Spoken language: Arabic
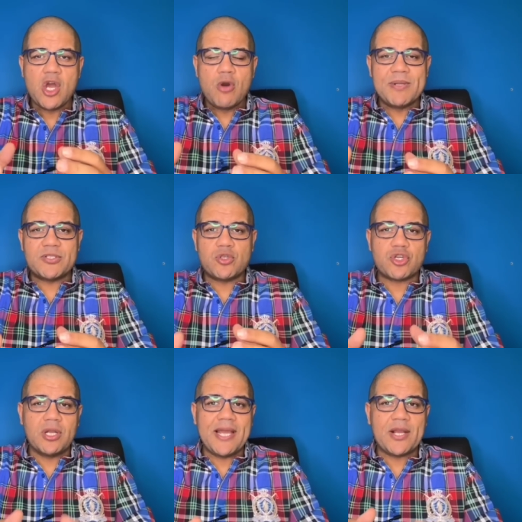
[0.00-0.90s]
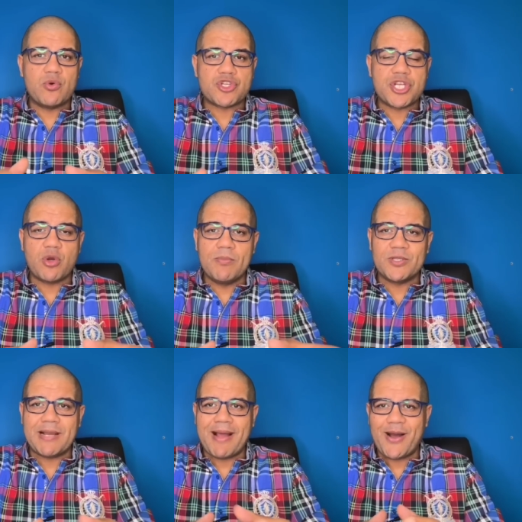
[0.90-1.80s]
ما تنسوش اللايك والشير
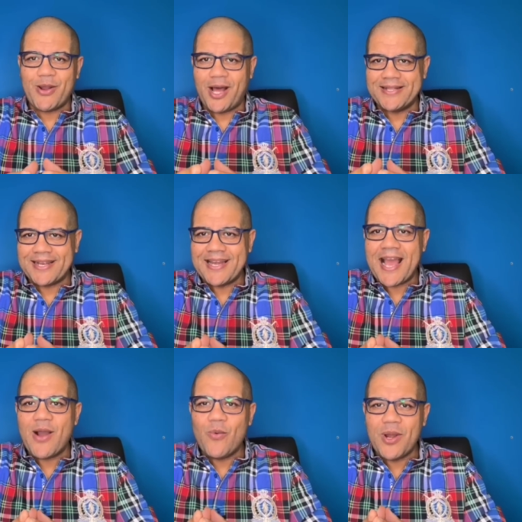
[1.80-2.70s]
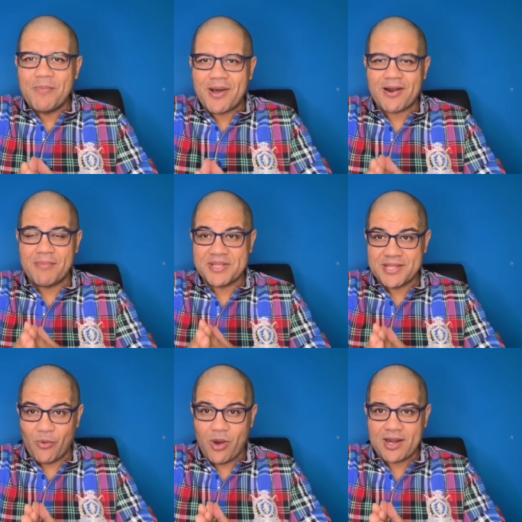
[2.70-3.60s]
والمتابعة ولو حضرتك لأول مرة
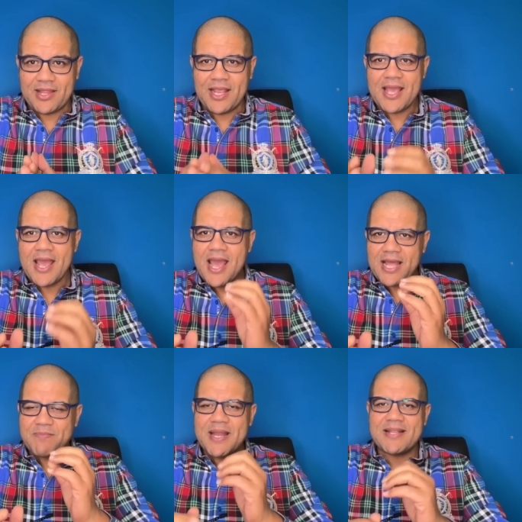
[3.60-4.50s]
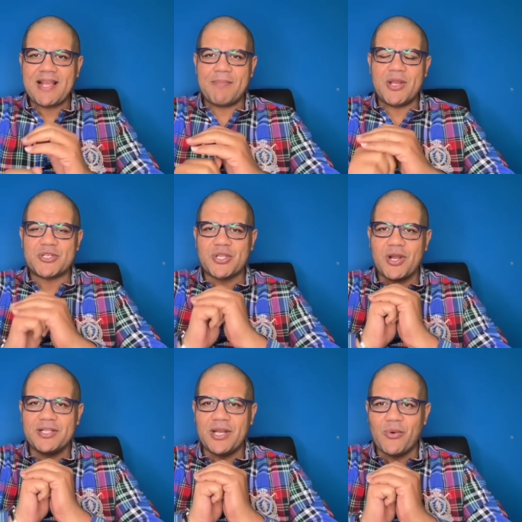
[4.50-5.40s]
بتنورني أتمنى تعمل
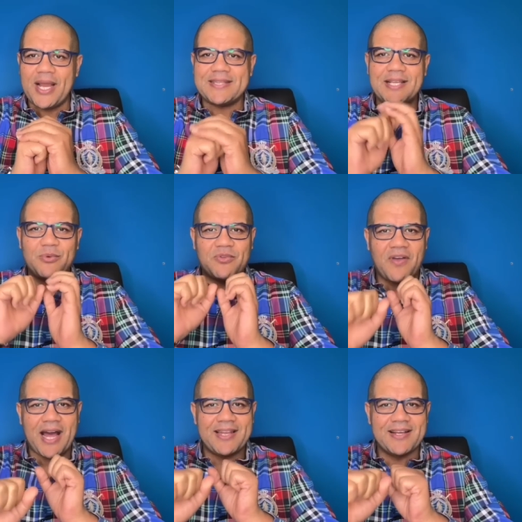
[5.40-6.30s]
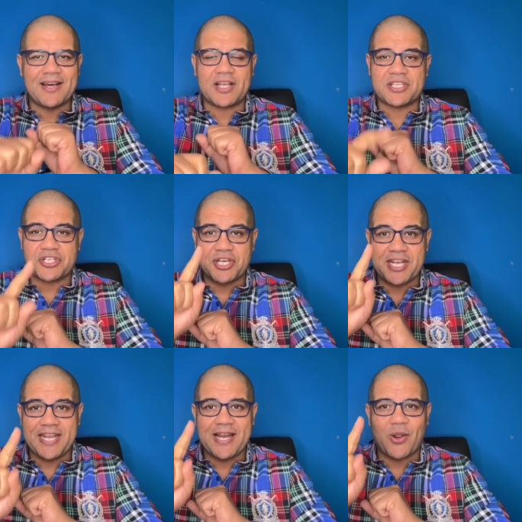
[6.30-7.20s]
اشتراك دلوقتي وتفعل الجرس عشان
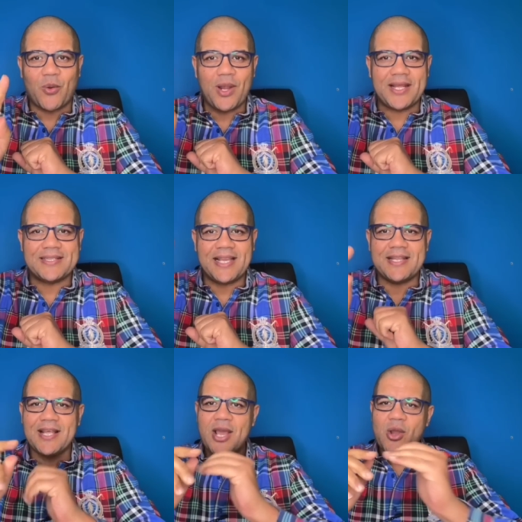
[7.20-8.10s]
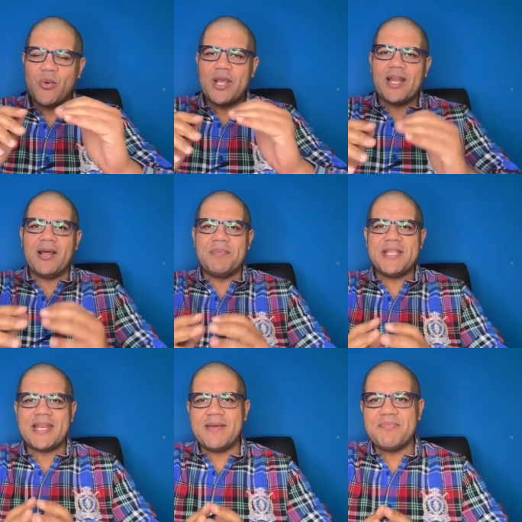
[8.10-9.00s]
يجيلك كل جديد ويلا
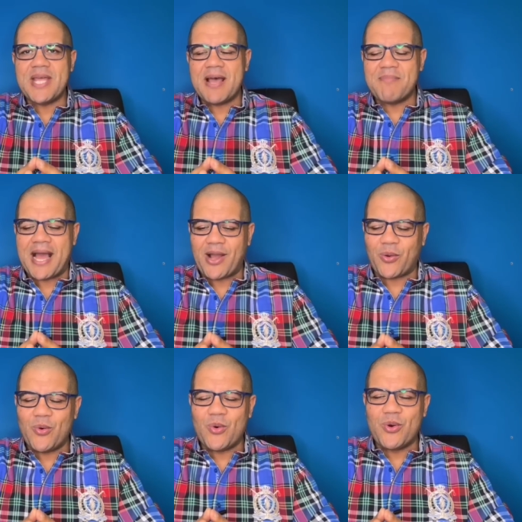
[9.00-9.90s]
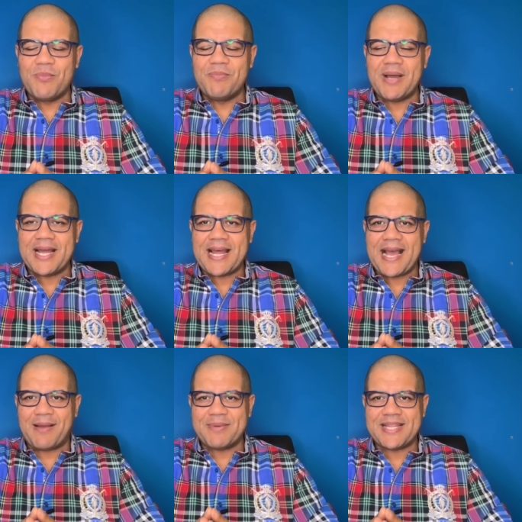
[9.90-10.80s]
بينا نبدأ مع أخوكم أنا أحمد